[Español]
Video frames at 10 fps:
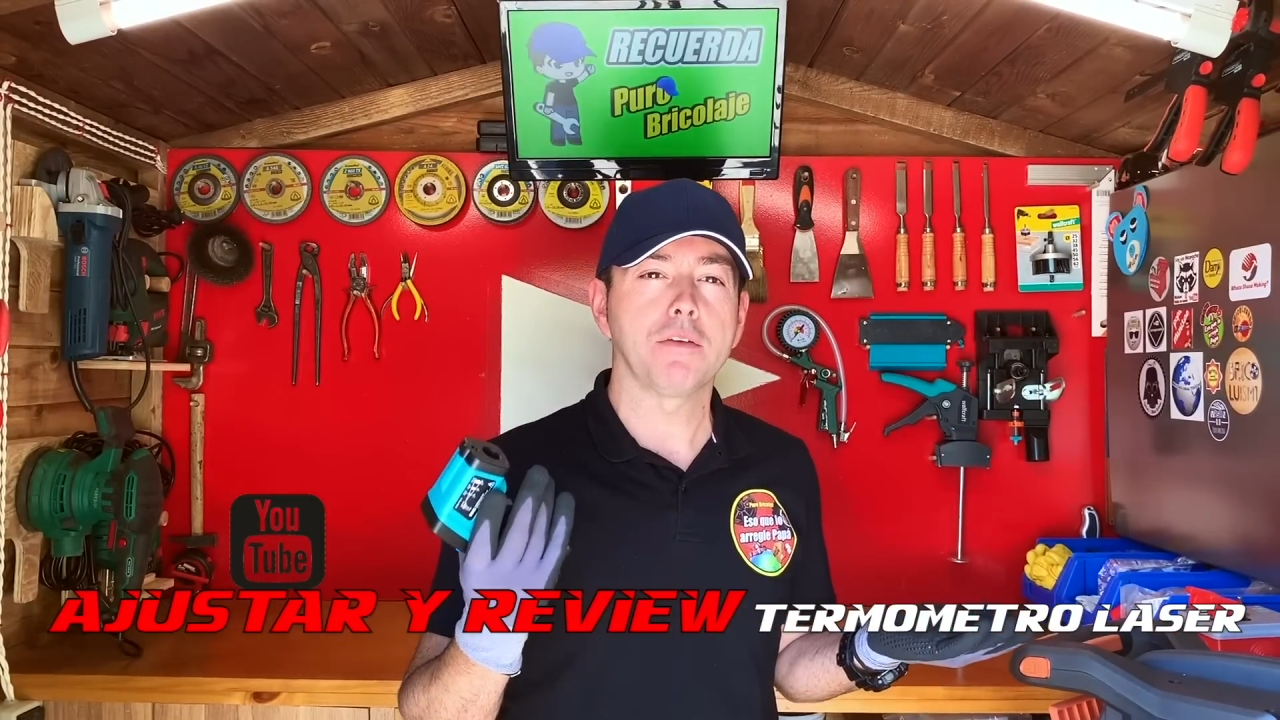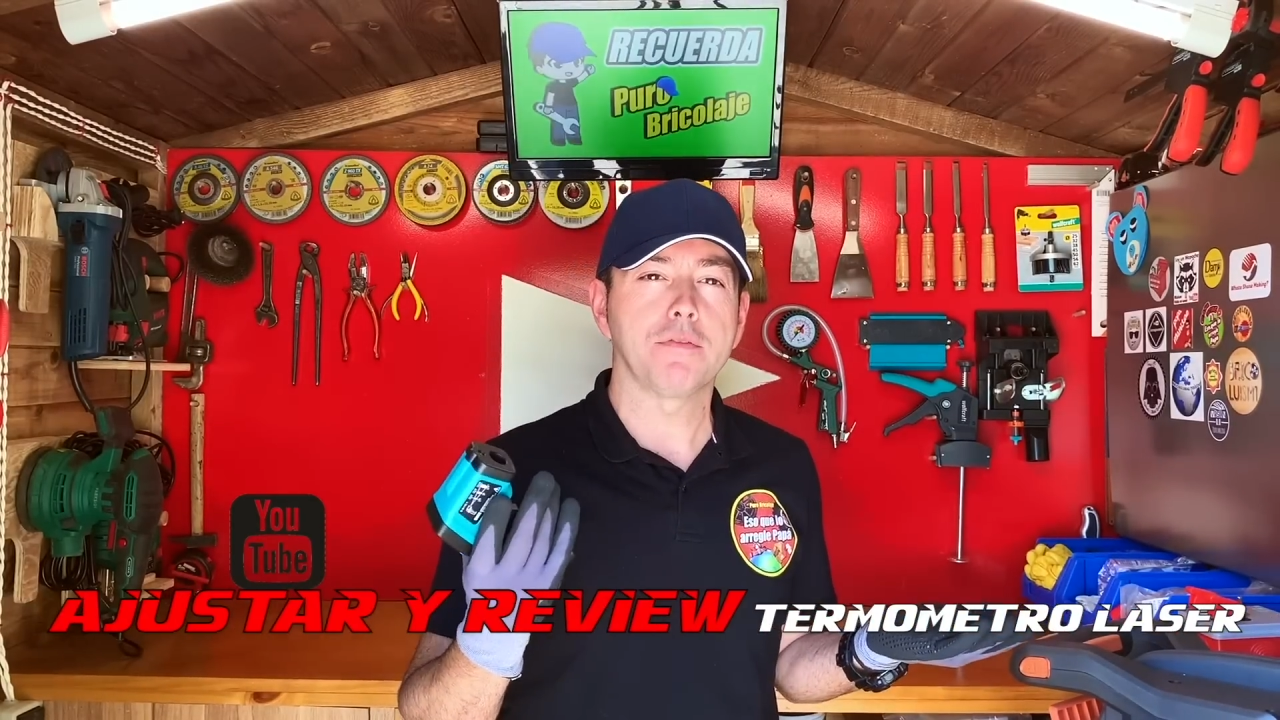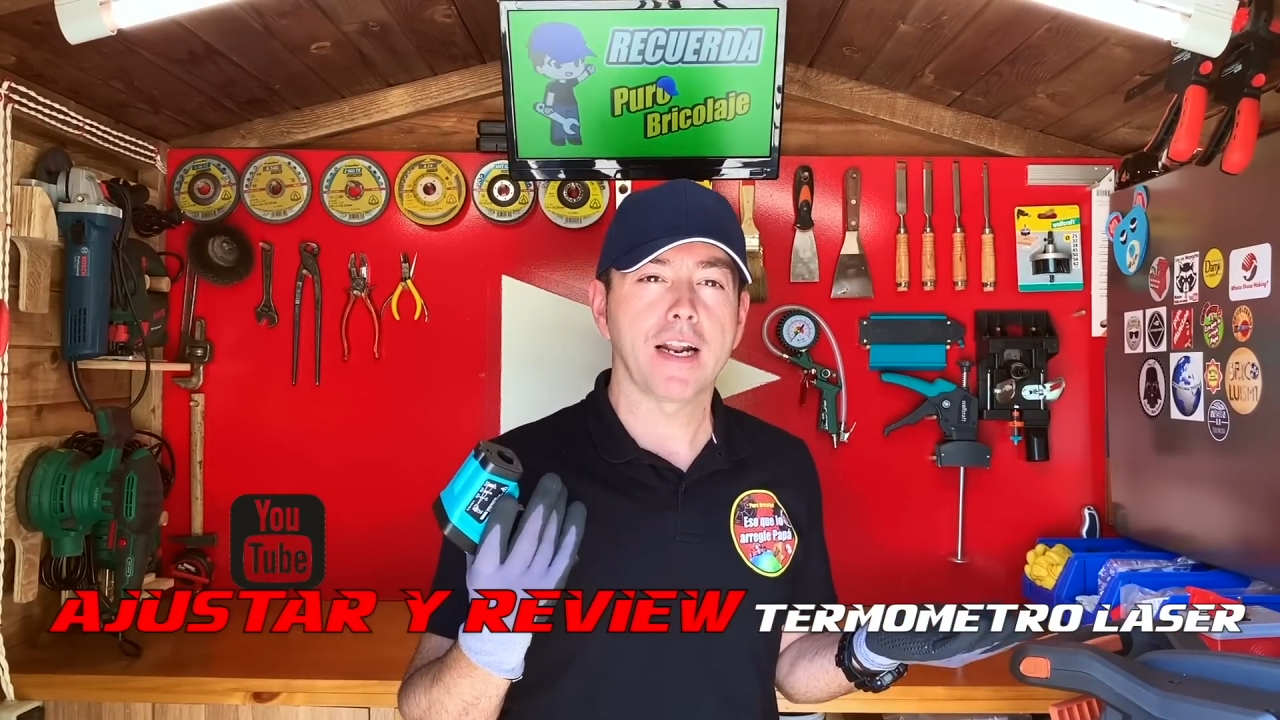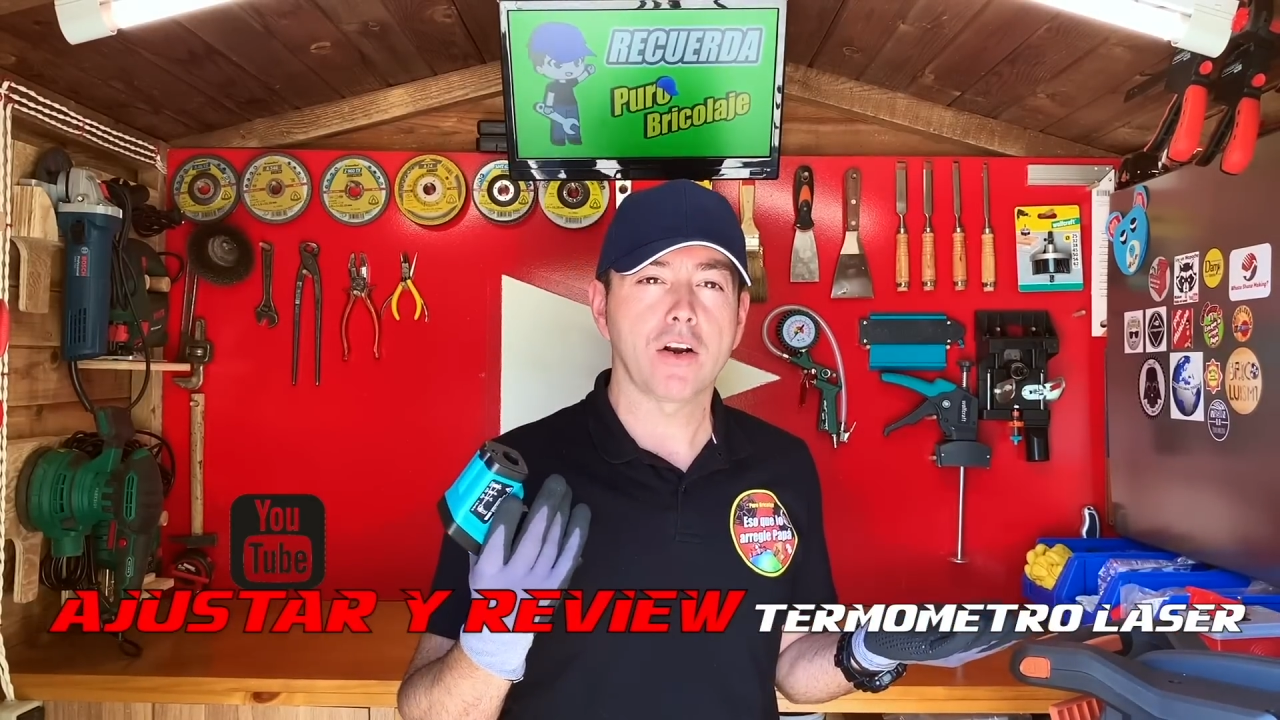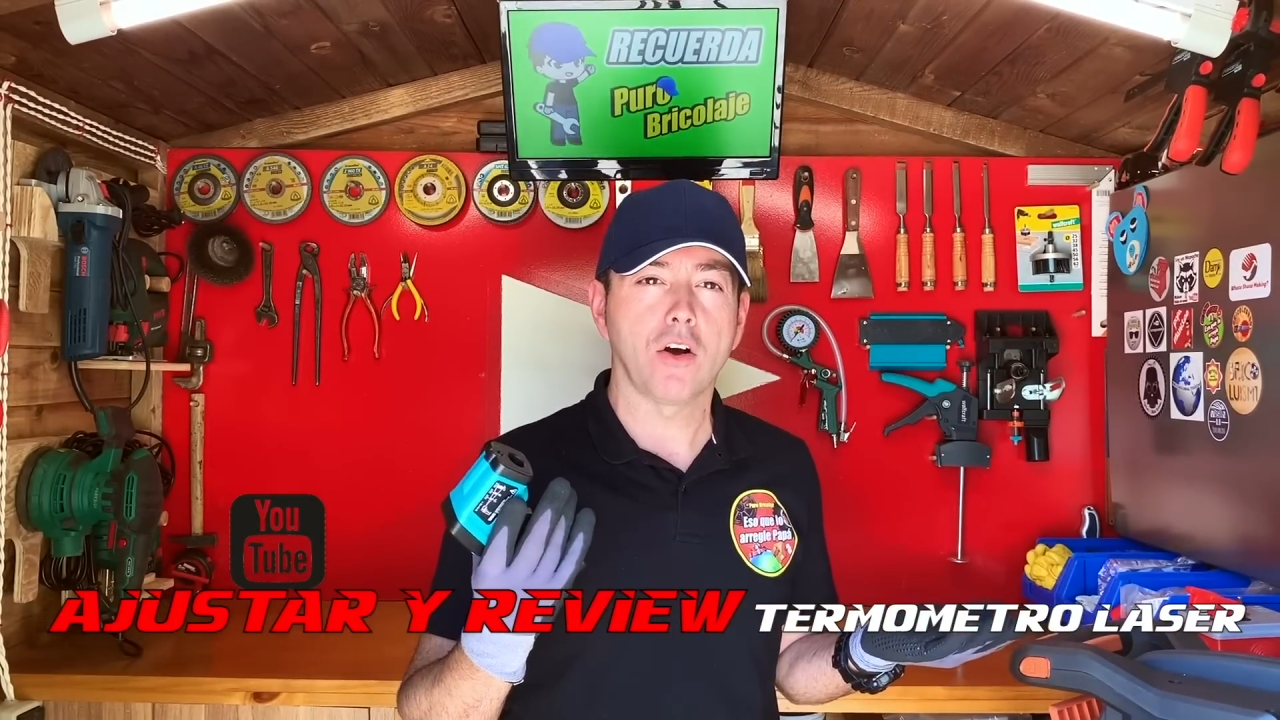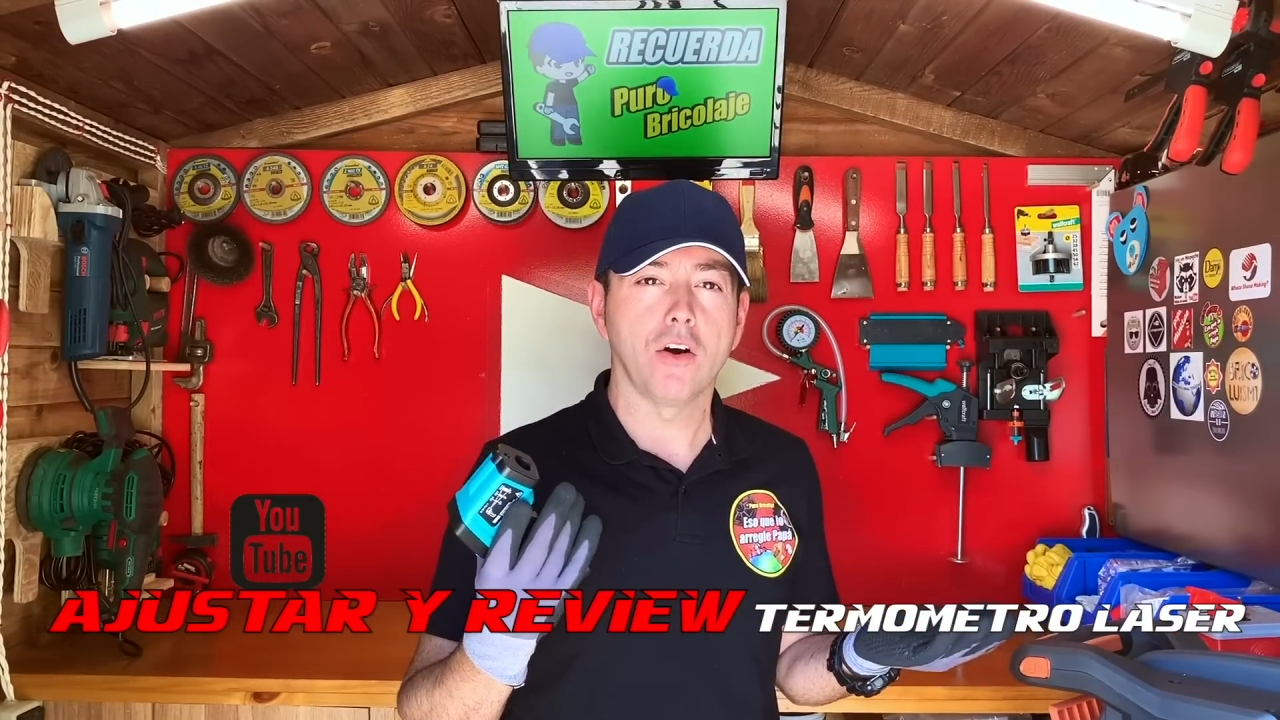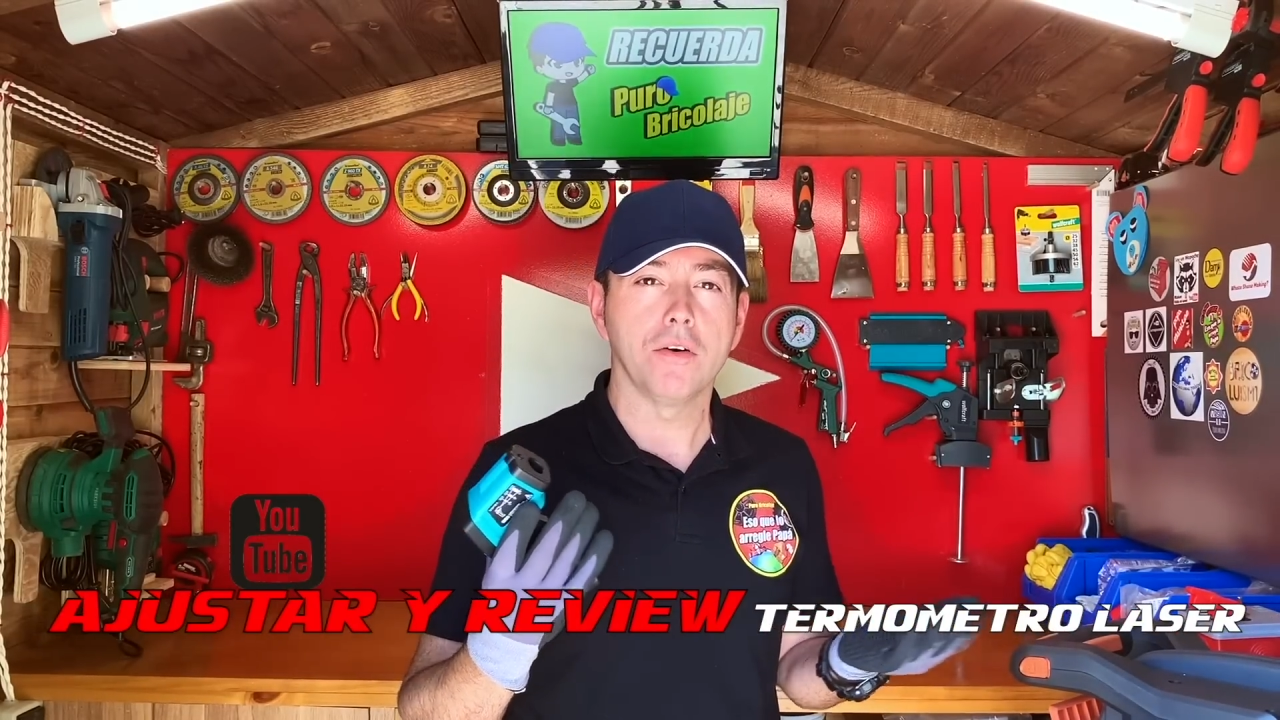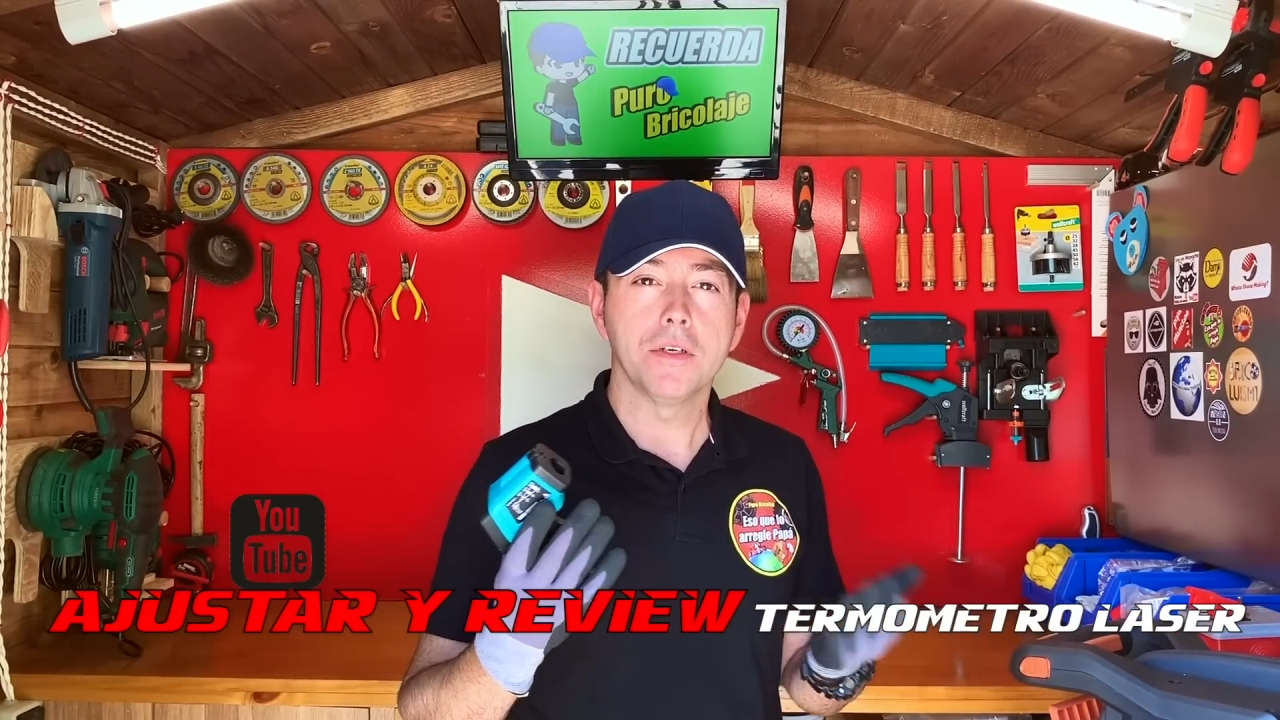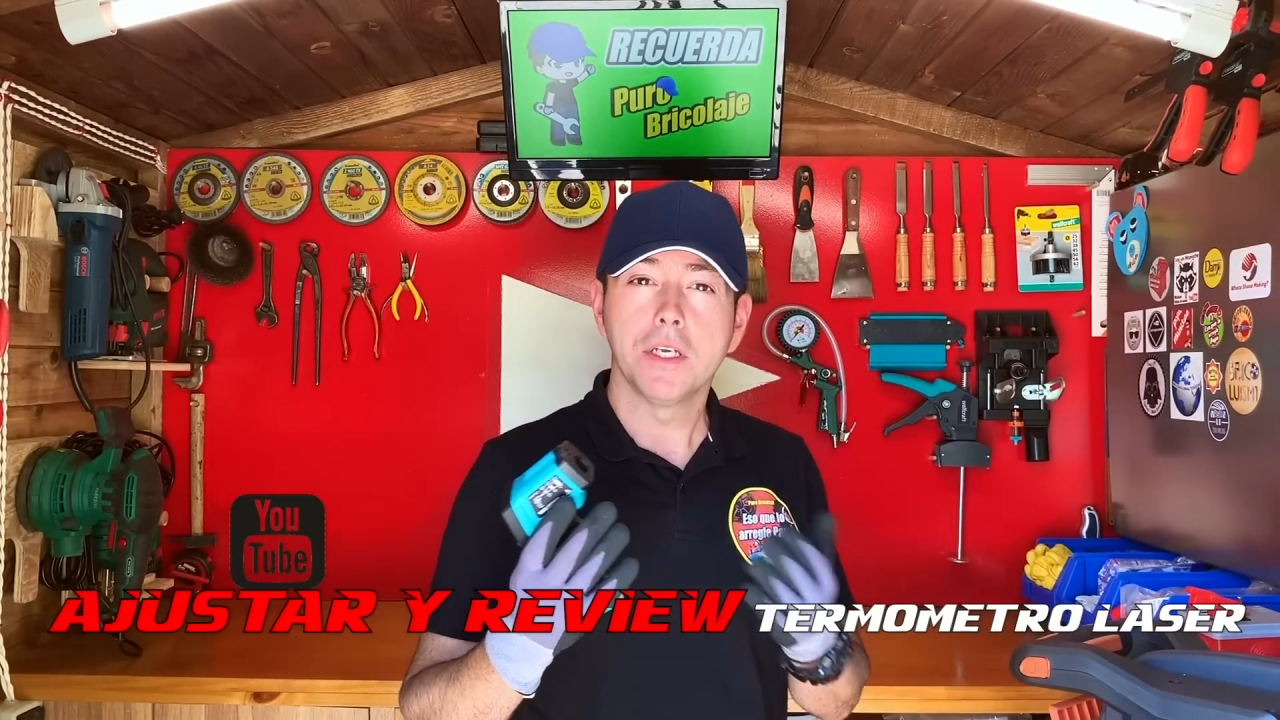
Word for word: infrarrojo.